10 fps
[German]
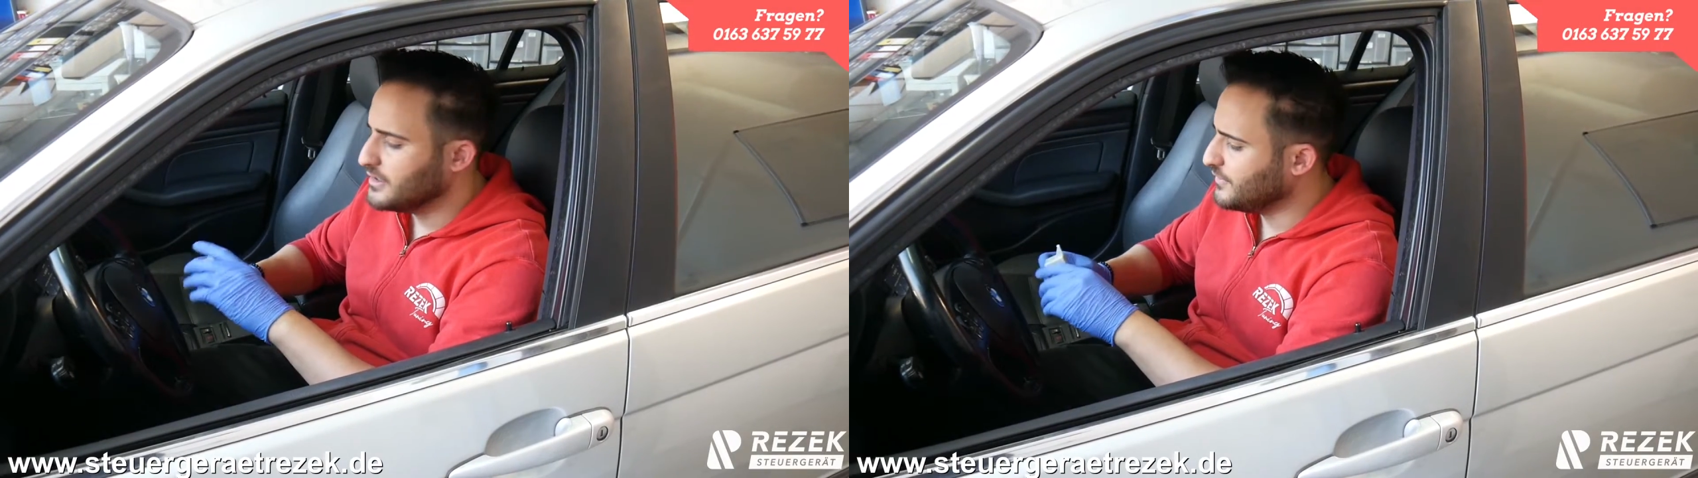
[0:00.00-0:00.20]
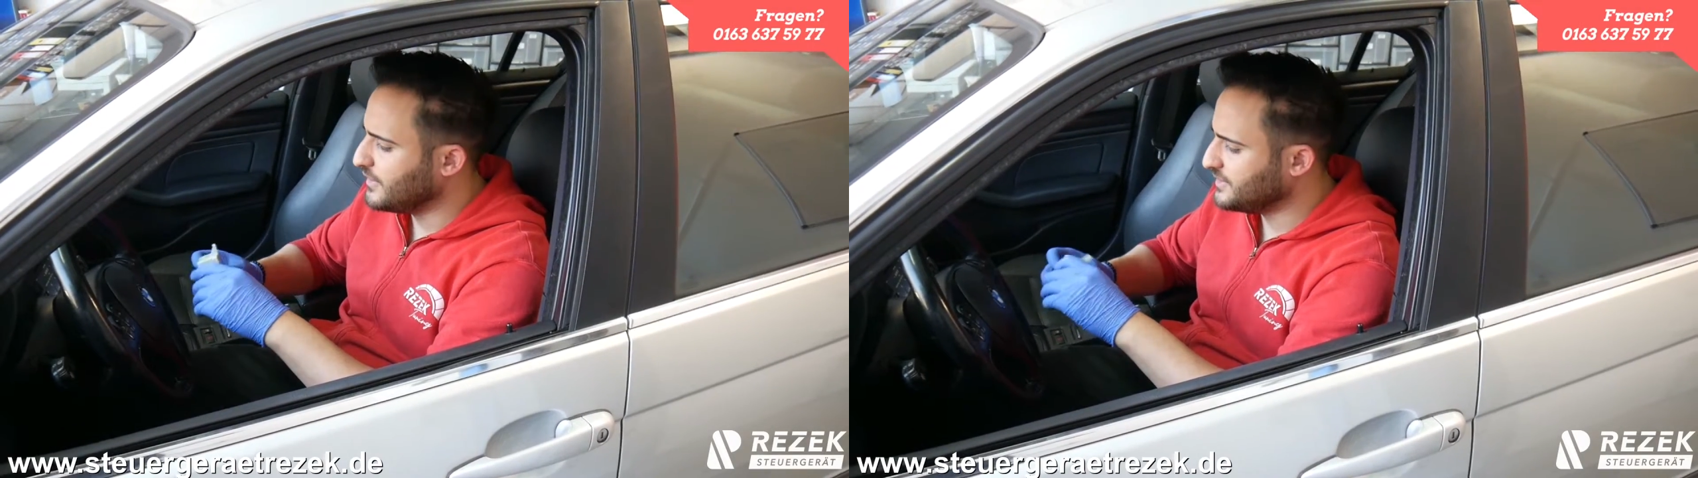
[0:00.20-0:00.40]

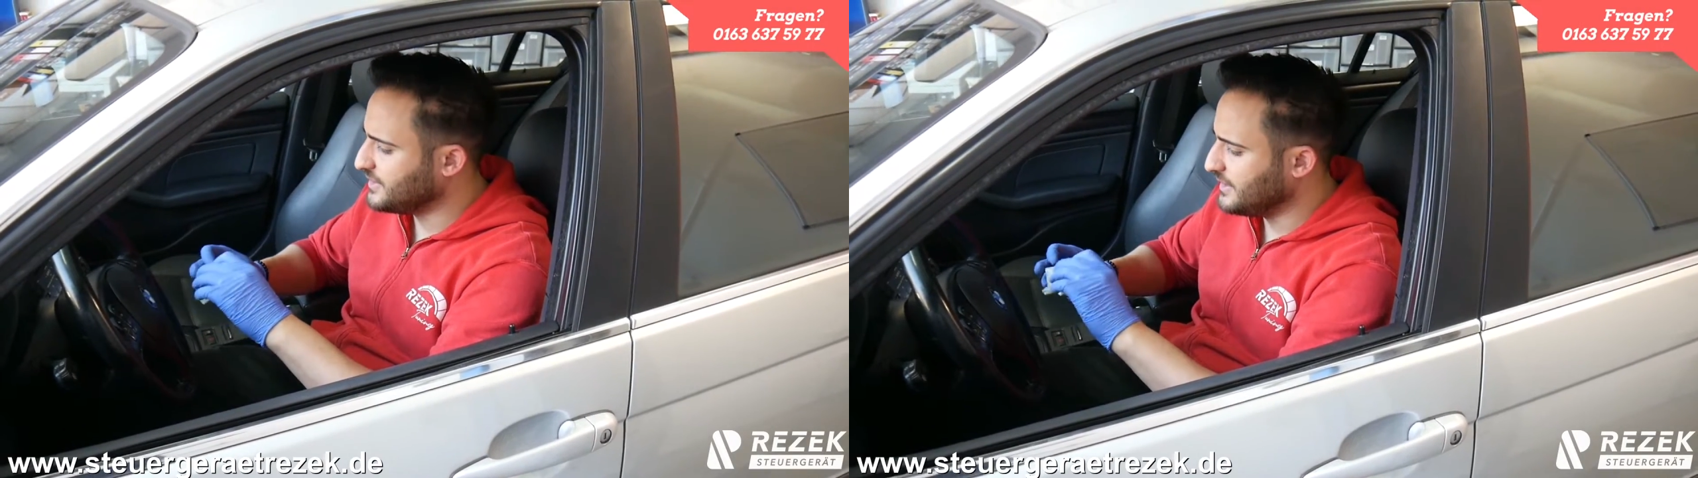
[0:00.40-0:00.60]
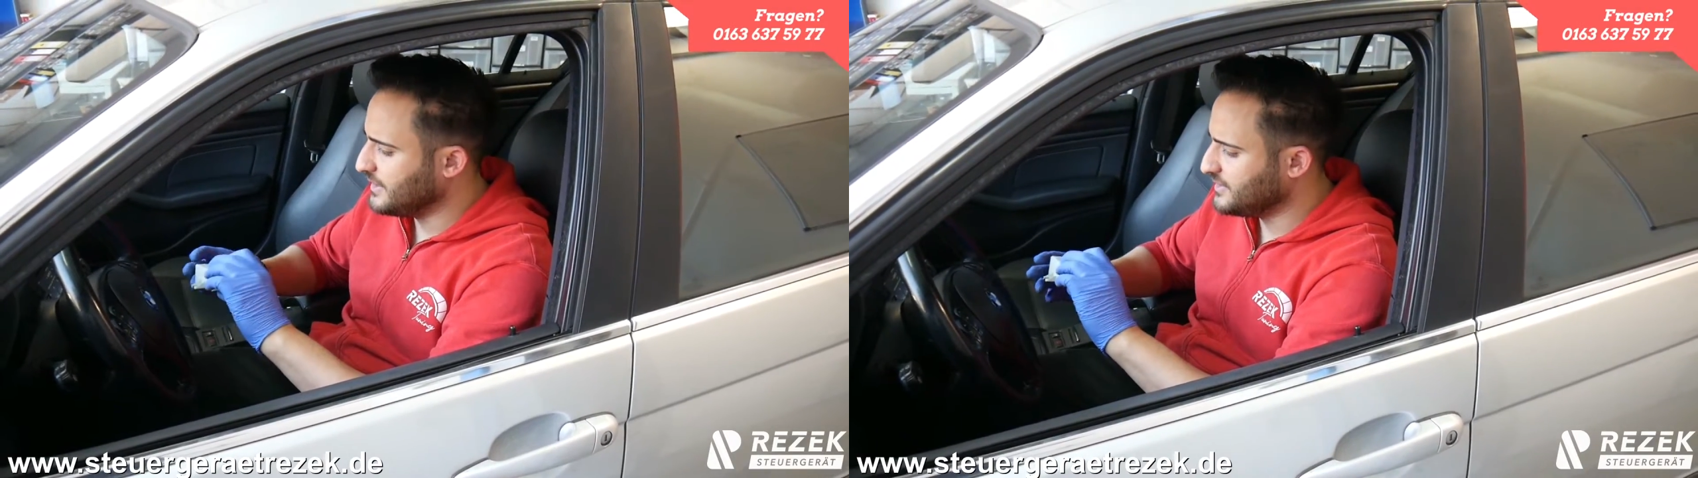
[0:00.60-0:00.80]

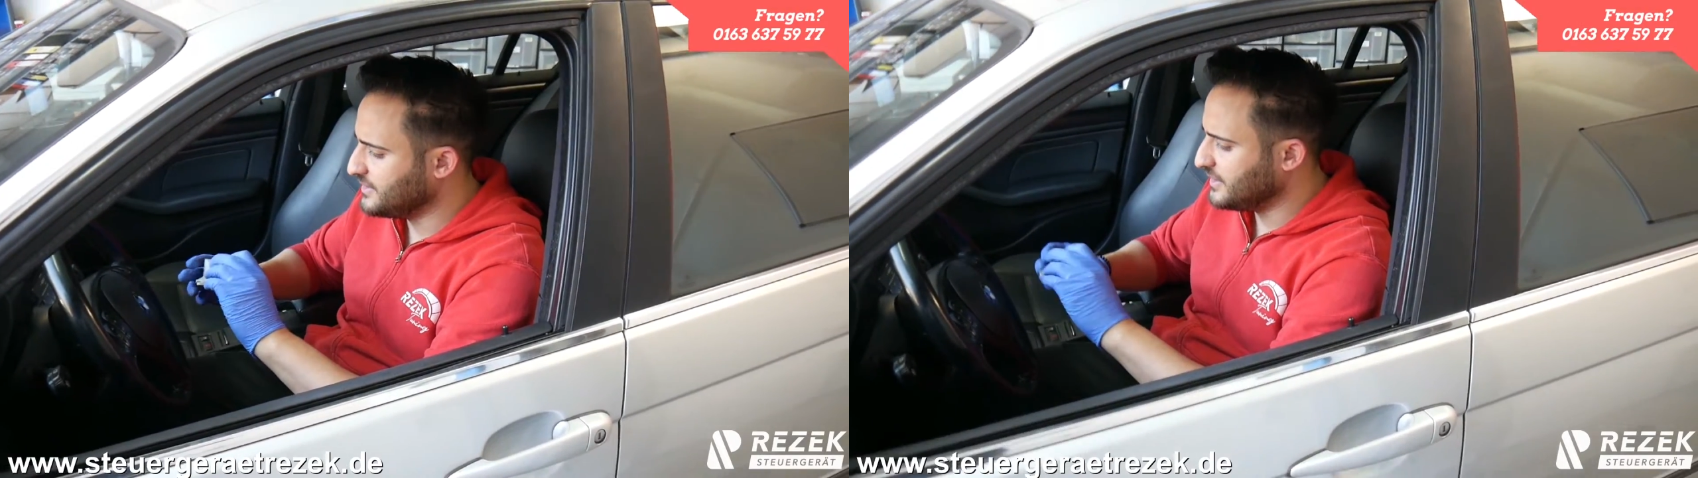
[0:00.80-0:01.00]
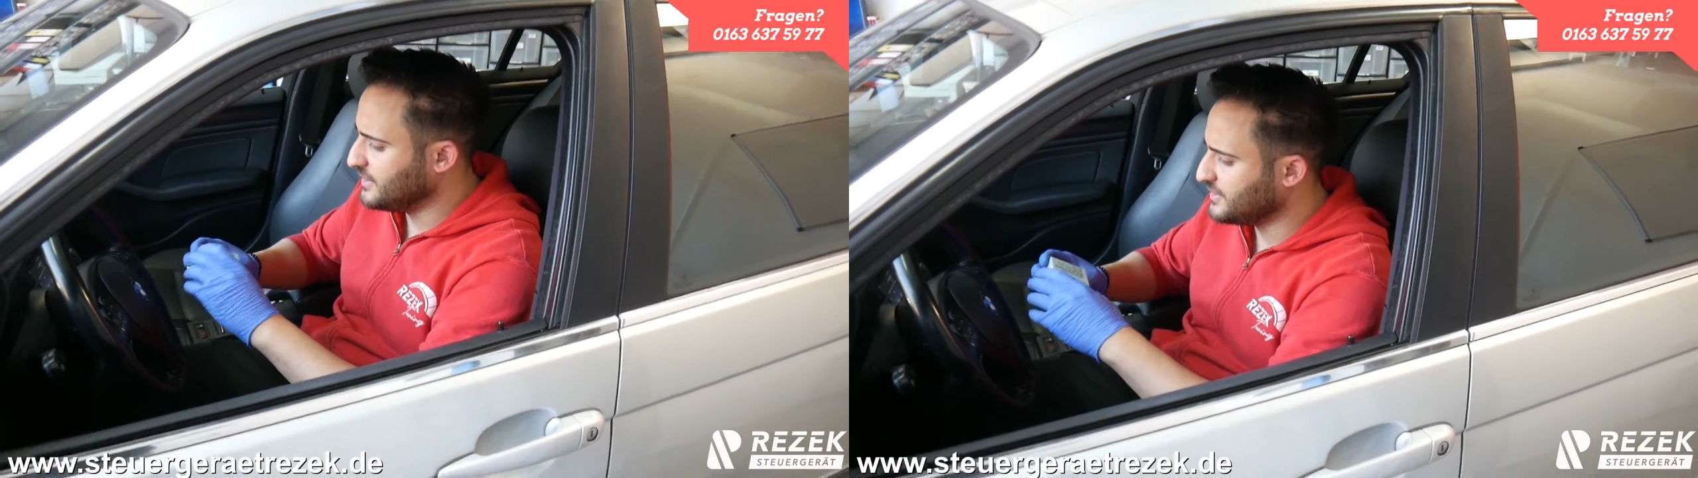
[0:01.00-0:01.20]
was
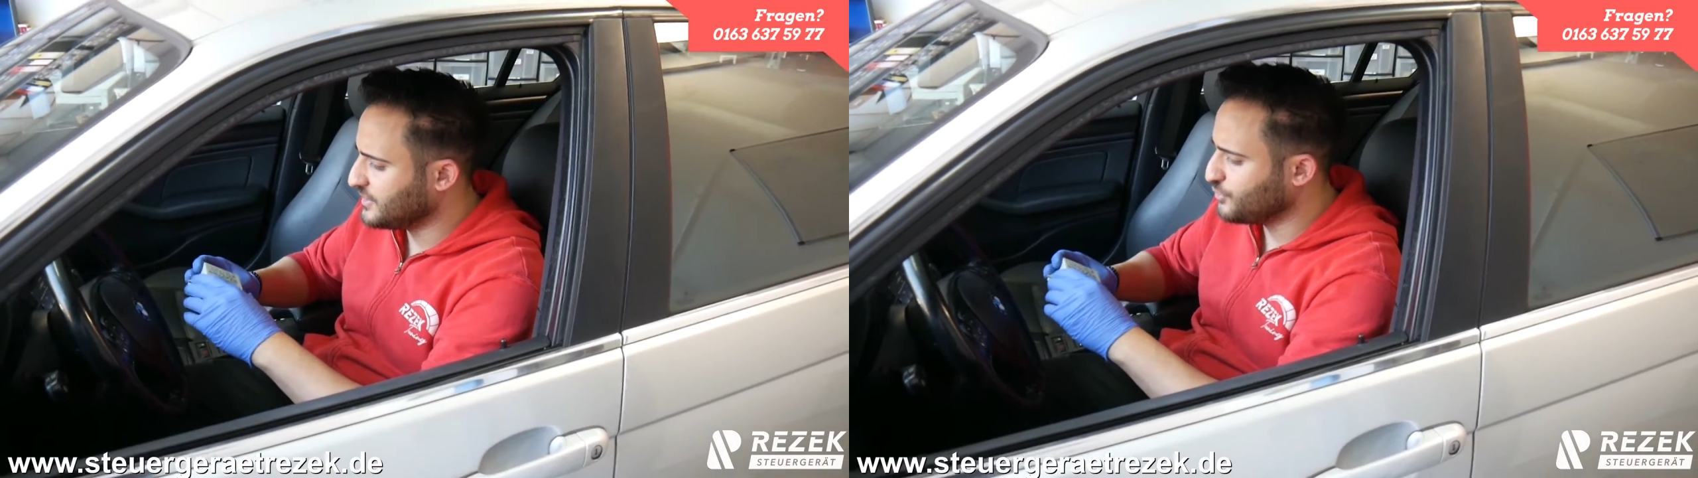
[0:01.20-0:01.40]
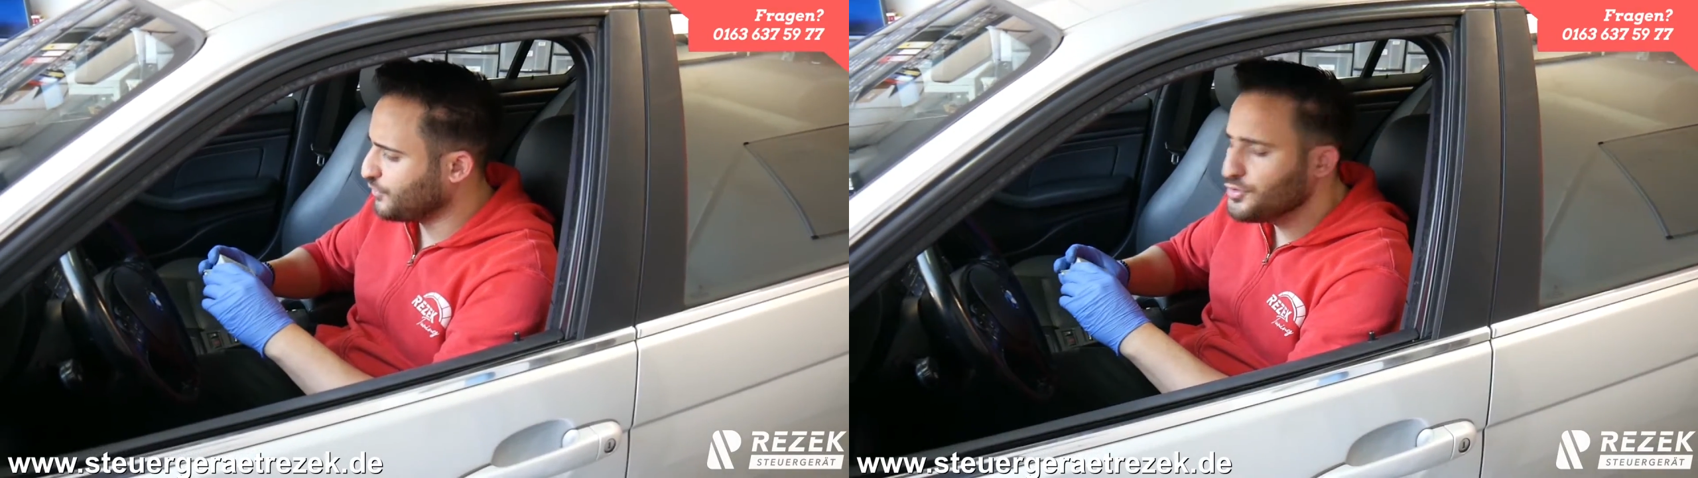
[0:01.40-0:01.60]
letzten Endes
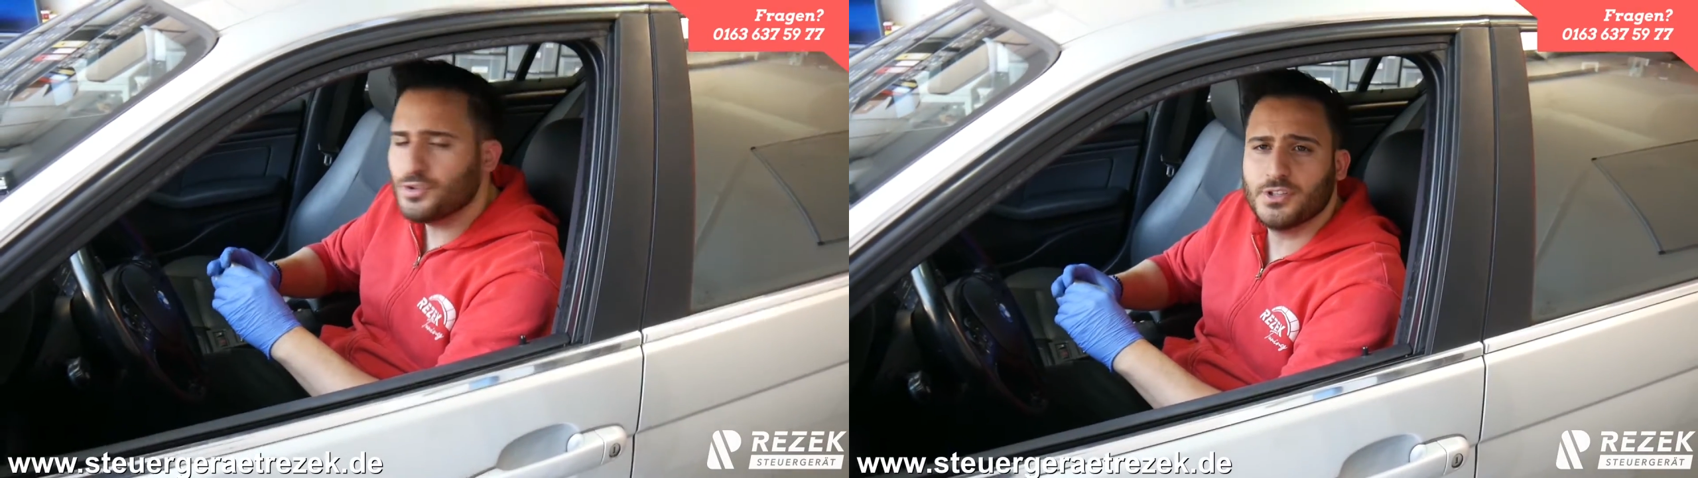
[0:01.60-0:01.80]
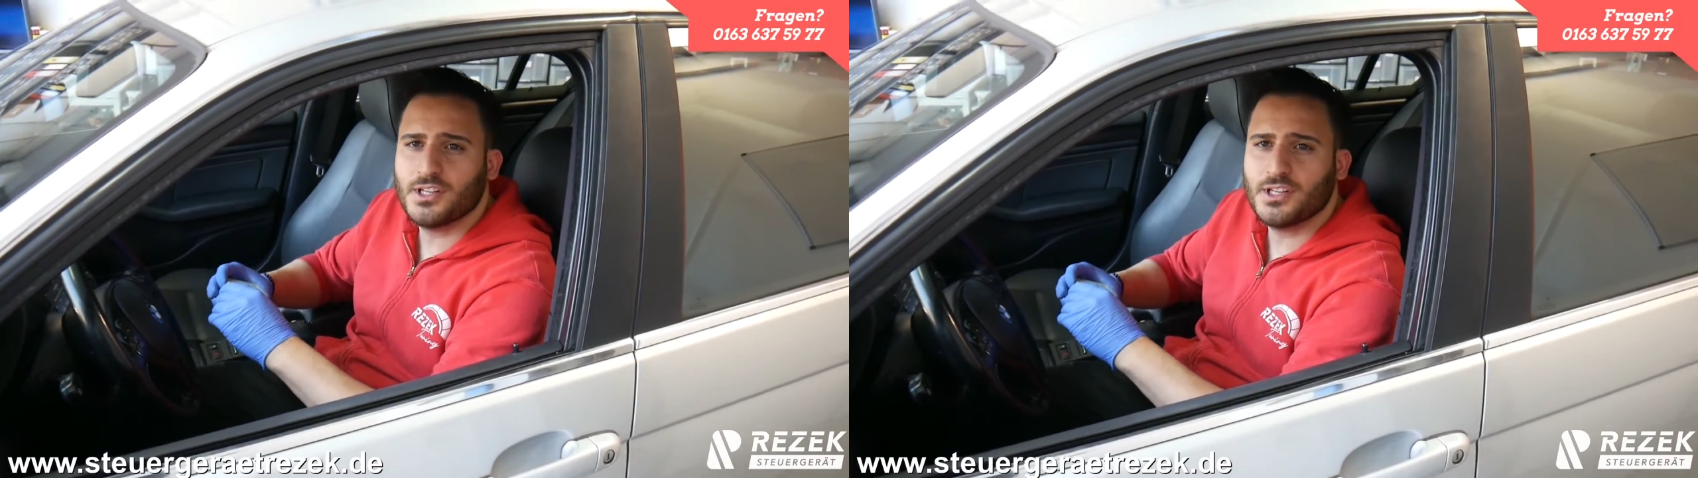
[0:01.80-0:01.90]
dazu führte,